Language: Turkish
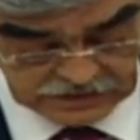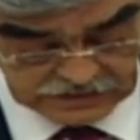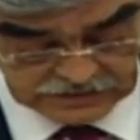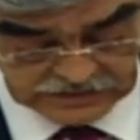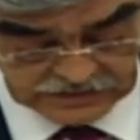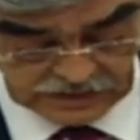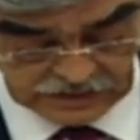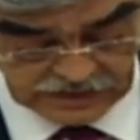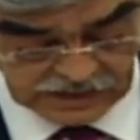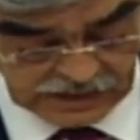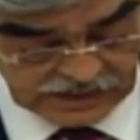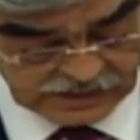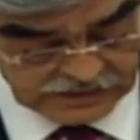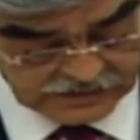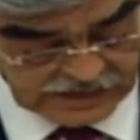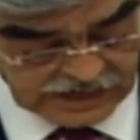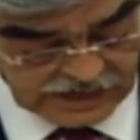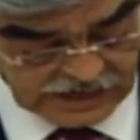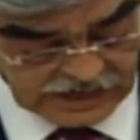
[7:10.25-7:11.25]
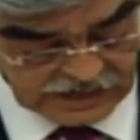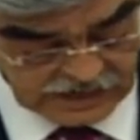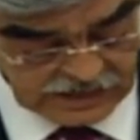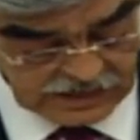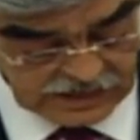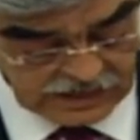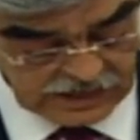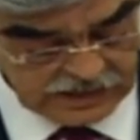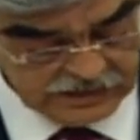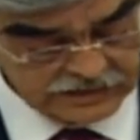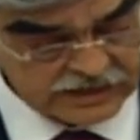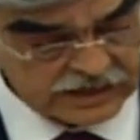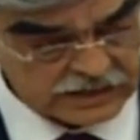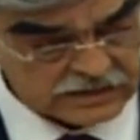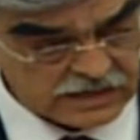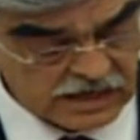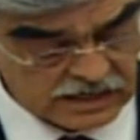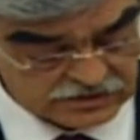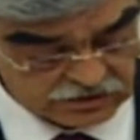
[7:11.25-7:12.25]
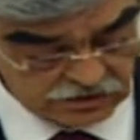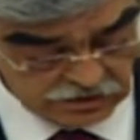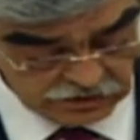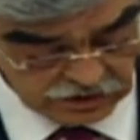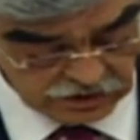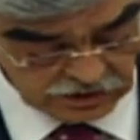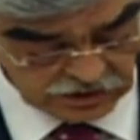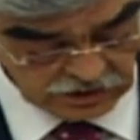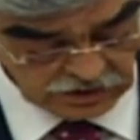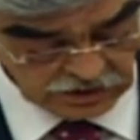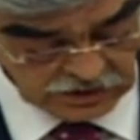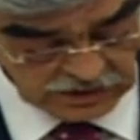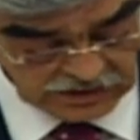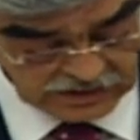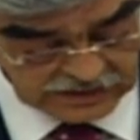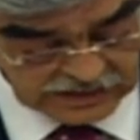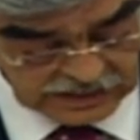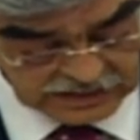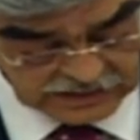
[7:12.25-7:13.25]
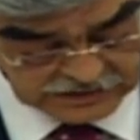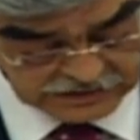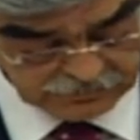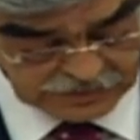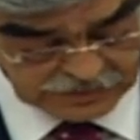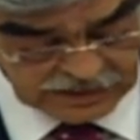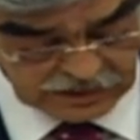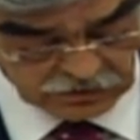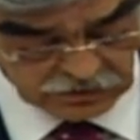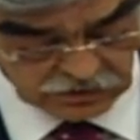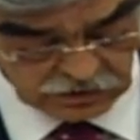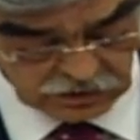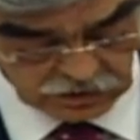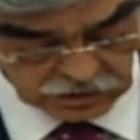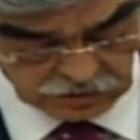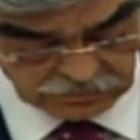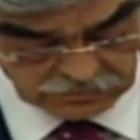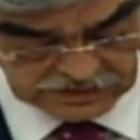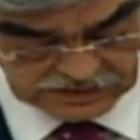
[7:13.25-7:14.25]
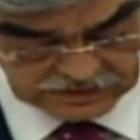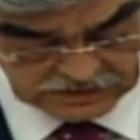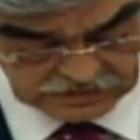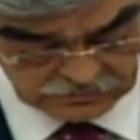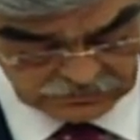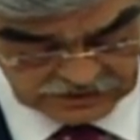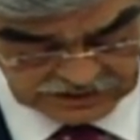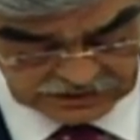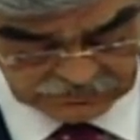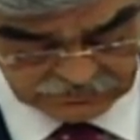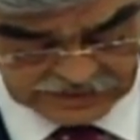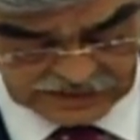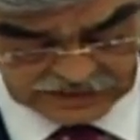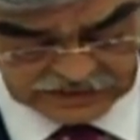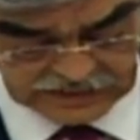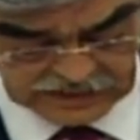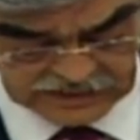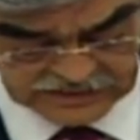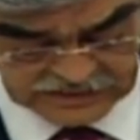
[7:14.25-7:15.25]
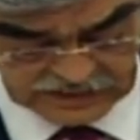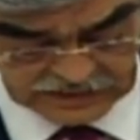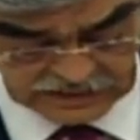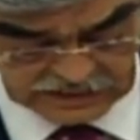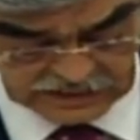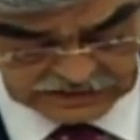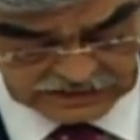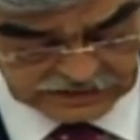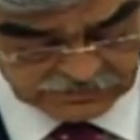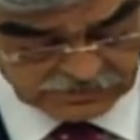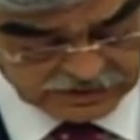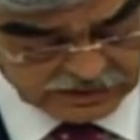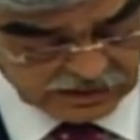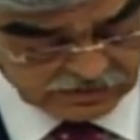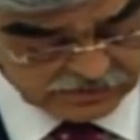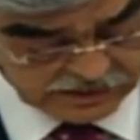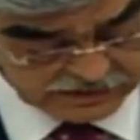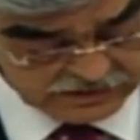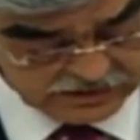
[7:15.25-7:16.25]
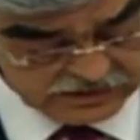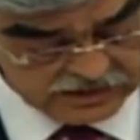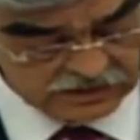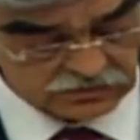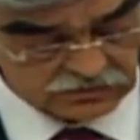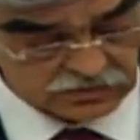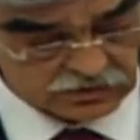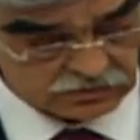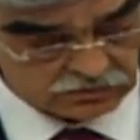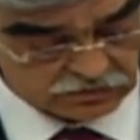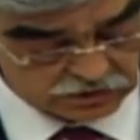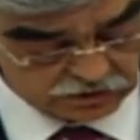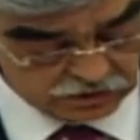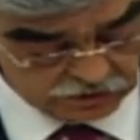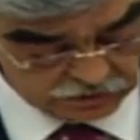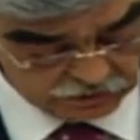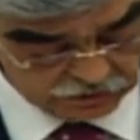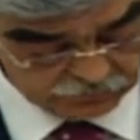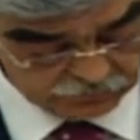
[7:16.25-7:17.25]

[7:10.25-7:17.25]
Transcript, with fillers: sanayide entegrasyonu gelişmelere uygun bir biçimde gerçekleştirmek amacıyla kurulmuştur